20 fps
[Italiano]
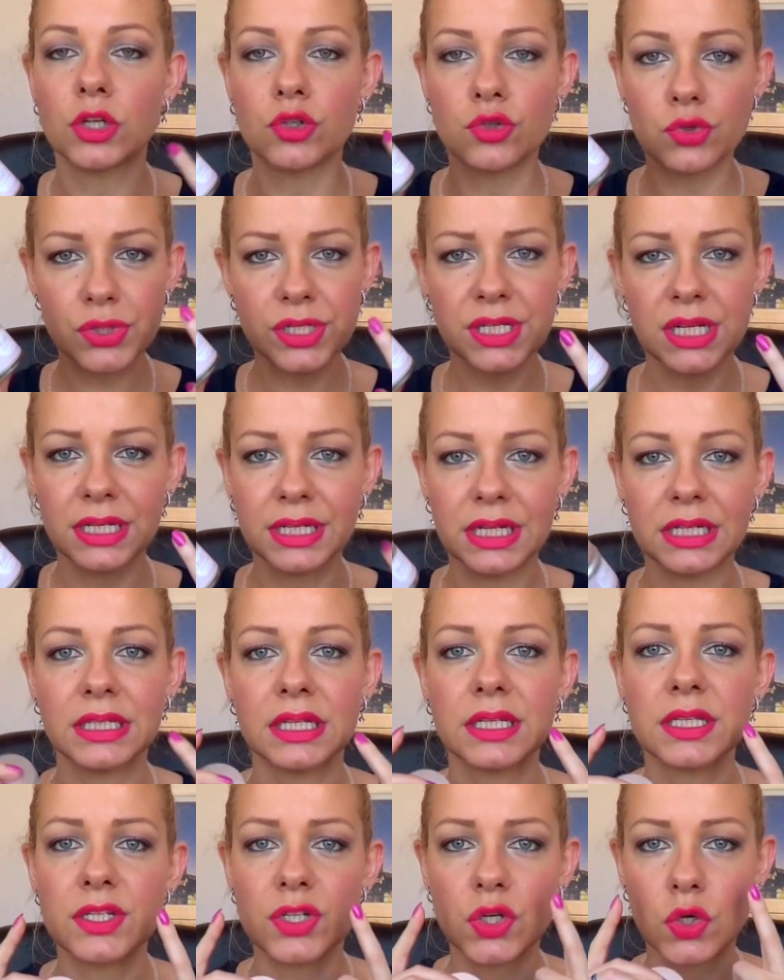giusta
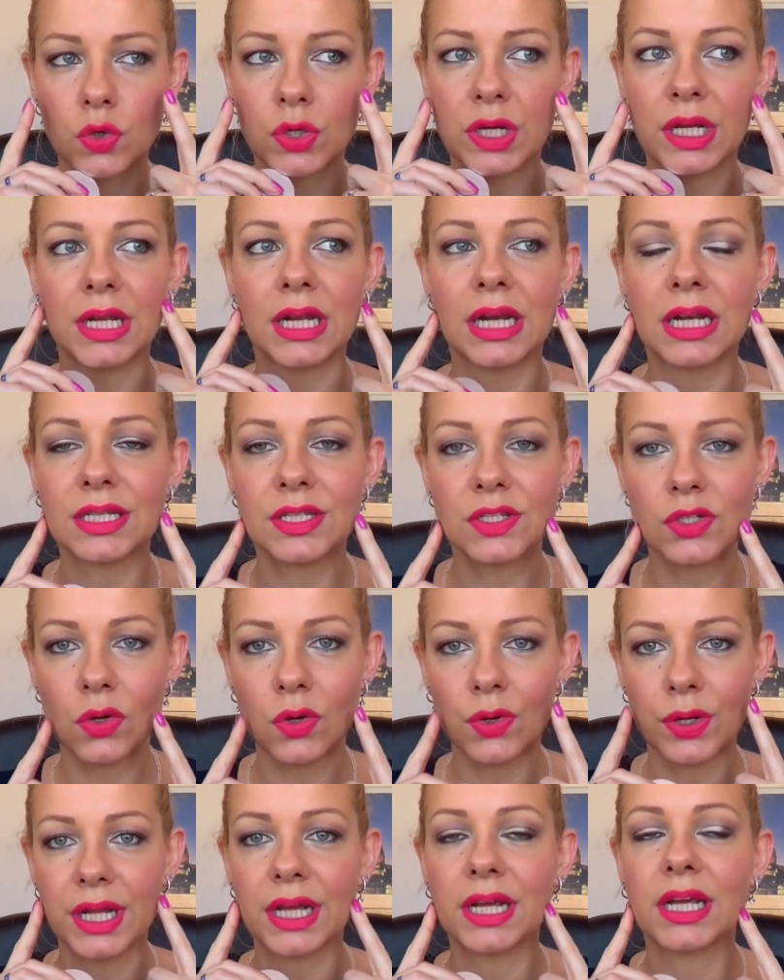idratazione nelle
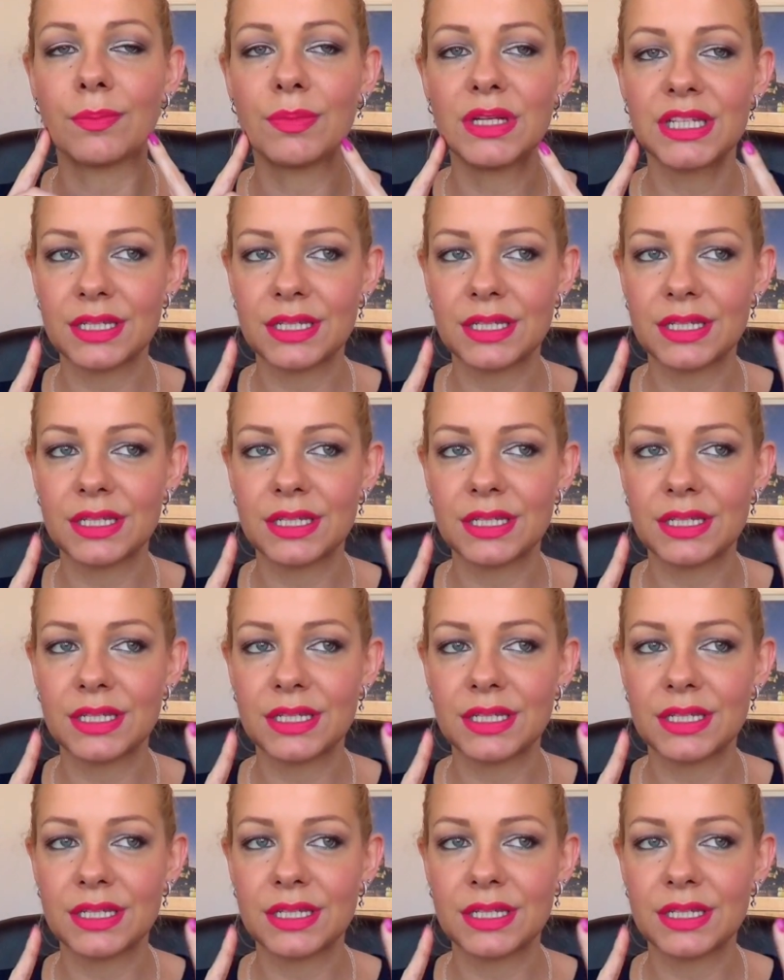zone che mi